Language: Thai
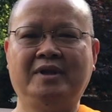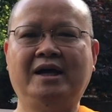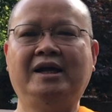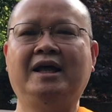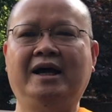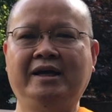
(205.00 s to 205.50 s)
ใน
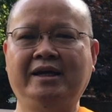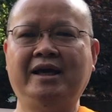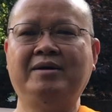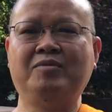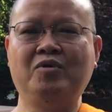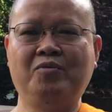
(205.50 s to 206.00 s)
หลาย
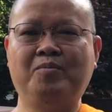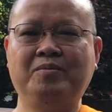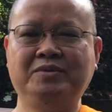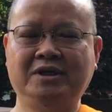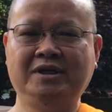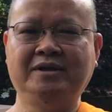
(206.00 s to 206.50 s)
แง่มุม
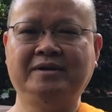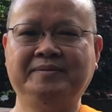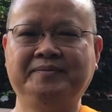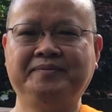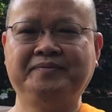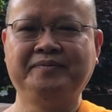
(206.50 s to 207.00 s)
ซึ่ง
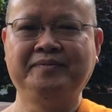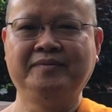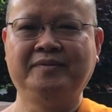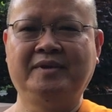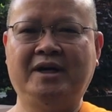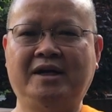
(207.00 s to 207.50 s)

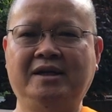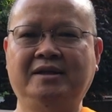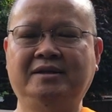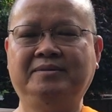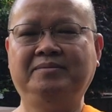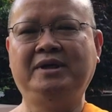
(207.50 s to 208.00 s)
ท่าน
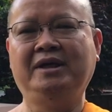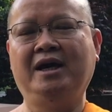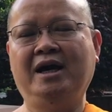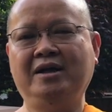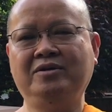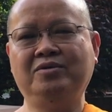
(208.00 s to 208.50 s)
มี
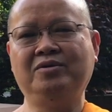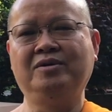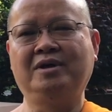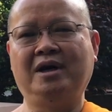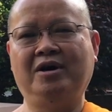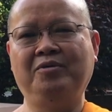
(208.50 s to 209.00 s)
อายุ
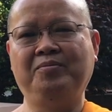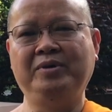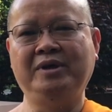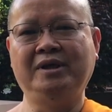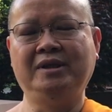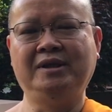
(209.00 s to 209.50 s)
เข้า
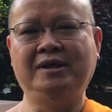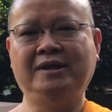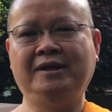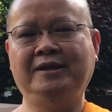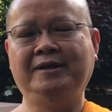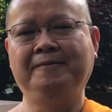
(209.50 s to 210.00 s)
ปี
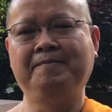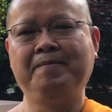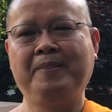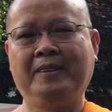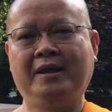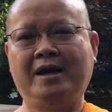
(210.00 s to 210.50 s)
ที่
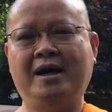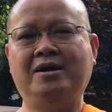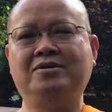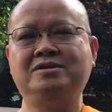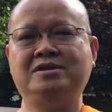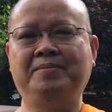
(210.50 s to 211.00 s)

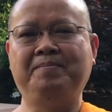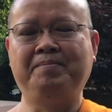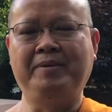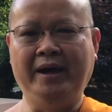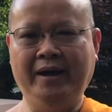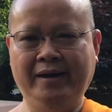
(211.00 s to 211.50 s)

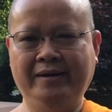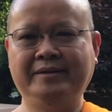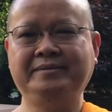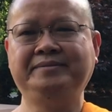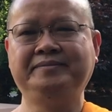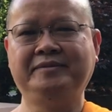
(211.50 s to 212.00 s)

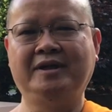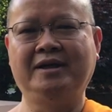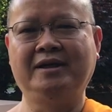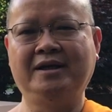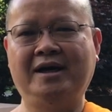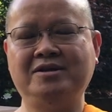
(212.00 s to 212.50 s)
98
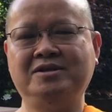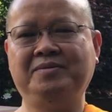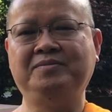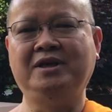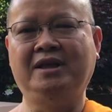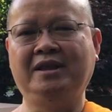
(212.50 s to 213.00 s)

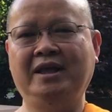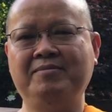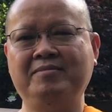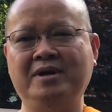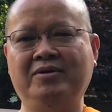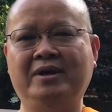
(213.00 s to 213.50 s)
97 เต็
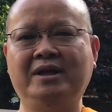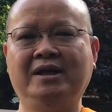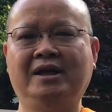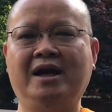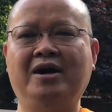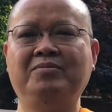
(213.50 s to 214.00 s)
มเมื่อวัน
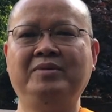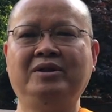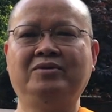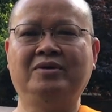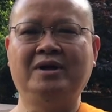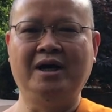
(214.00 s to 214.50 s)
ที่ 9 มิ
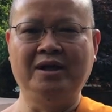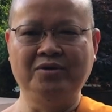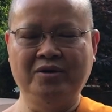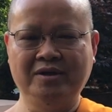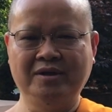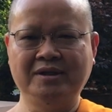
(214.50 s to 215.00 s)
ถุนาย
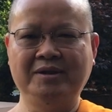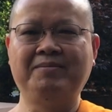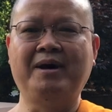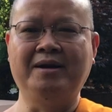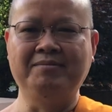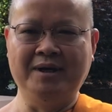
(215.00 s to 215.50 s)
นที่
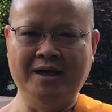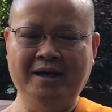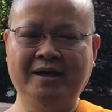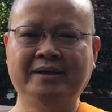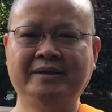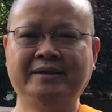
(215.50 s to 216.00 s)
ผ่านมา
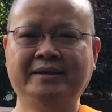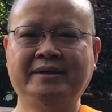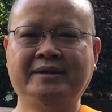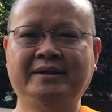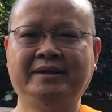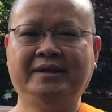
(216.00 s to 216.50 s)

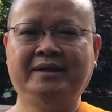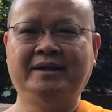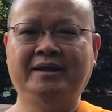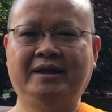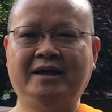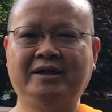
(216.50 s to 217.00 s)

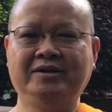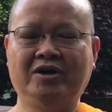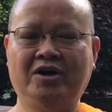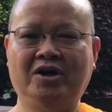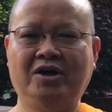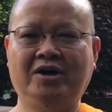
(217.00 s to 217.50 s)
ดังนั้น
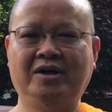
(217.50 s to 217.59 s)
ก็